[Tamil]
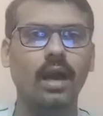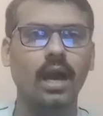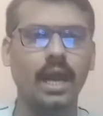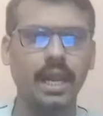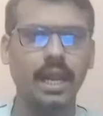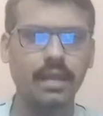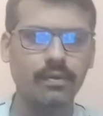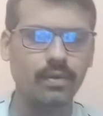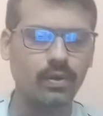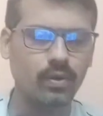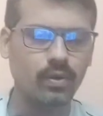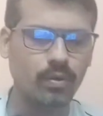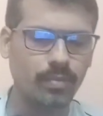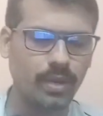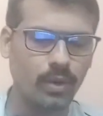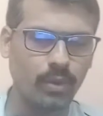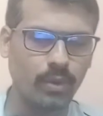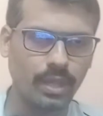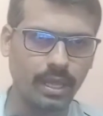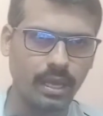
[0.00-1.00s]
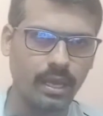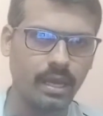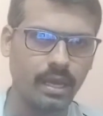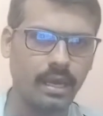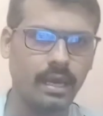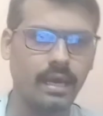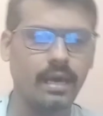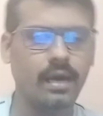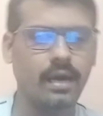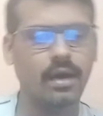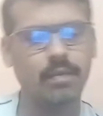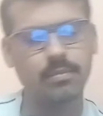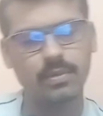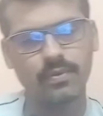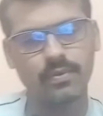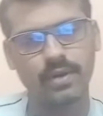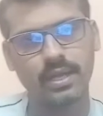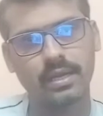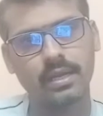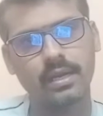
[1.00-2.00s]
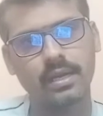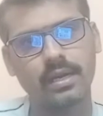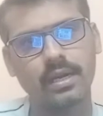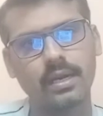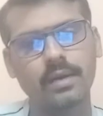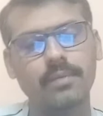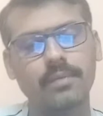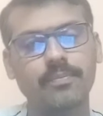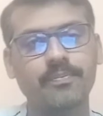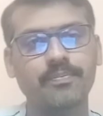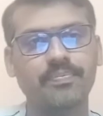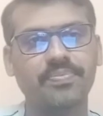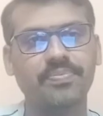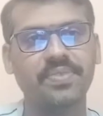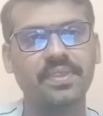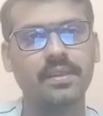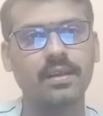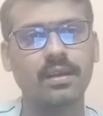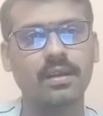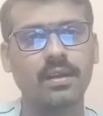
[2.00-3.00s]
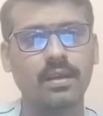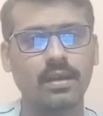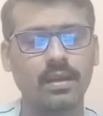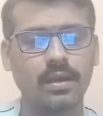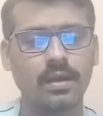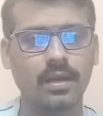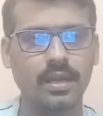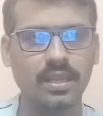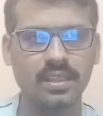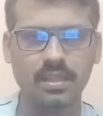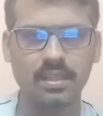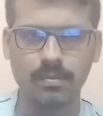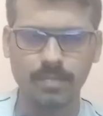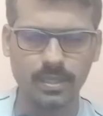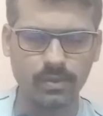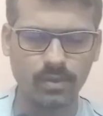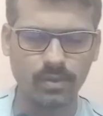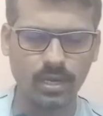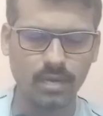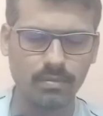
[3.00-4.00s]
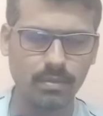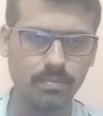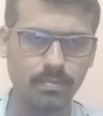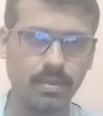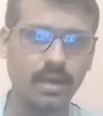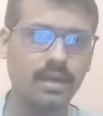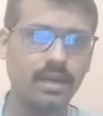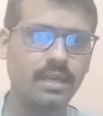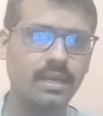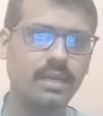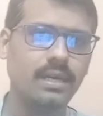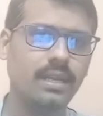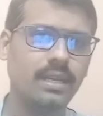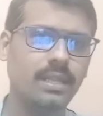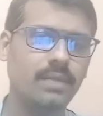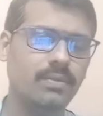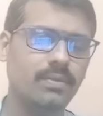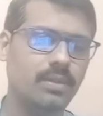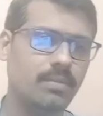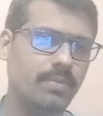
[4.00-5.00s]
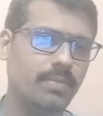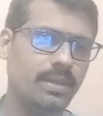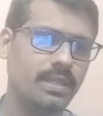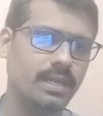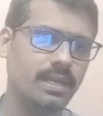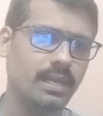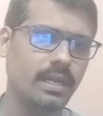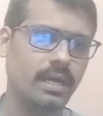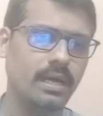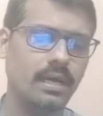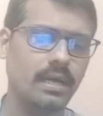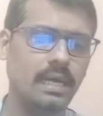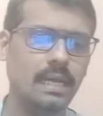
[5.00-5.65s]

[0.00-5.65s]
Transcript: அனைவருக்கும் என்னுடைய அன்பு வணக்கங்கள் இந்த பதிவில் நம்ம பார்க்க இருக்கிறது வந்து பார்த்திங்கன்னா